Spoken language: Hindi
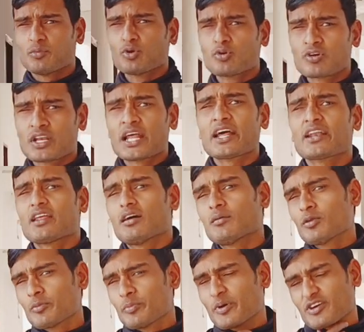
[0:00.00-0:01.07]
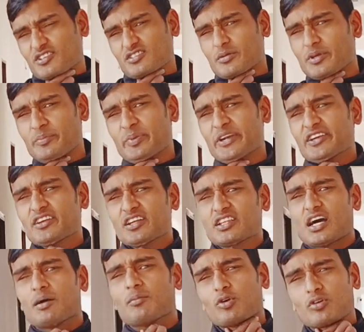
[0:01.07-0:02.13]
हैं बुक ला रहे हैं हम लोग फर्स्ट अभी प्रैक्टिकल
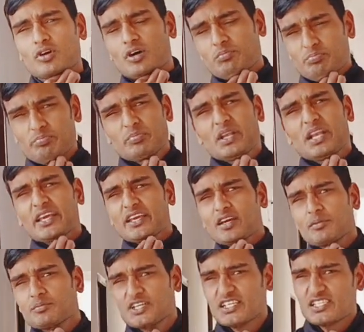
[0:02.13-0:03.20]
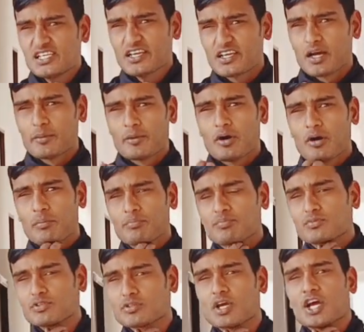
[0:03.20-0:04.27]
था हम लोग अब मिलेंगे अब जैसे ही कब अब
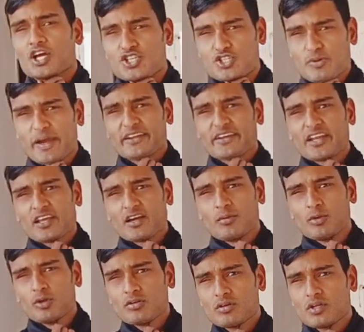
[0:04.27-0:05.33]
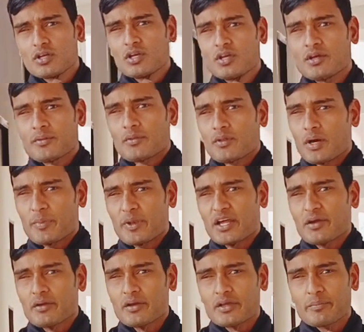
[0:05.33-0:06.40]
ज्वाइन करेंगे हम लोग
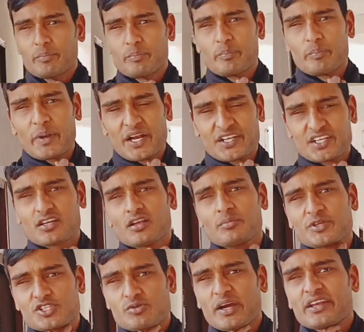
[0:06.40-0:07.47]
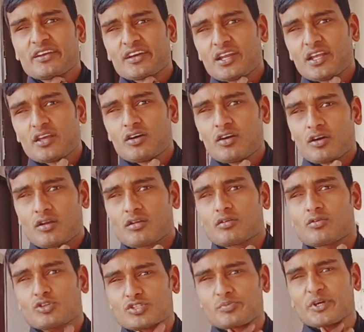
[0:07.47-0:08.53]
अपना प्रैक्टिकल भी ज्वाइन करेंगे और
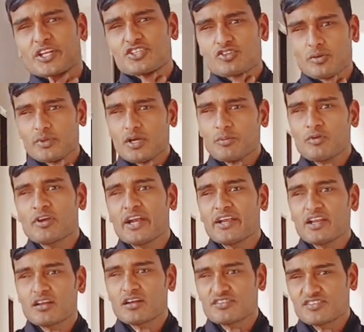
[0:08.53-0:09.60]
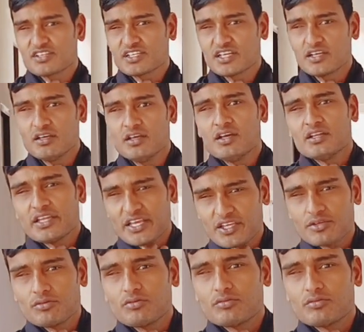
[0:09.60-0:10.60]
कुछ मरीज को भी हम लोग हैंडल कर सकते हैं थैंक यू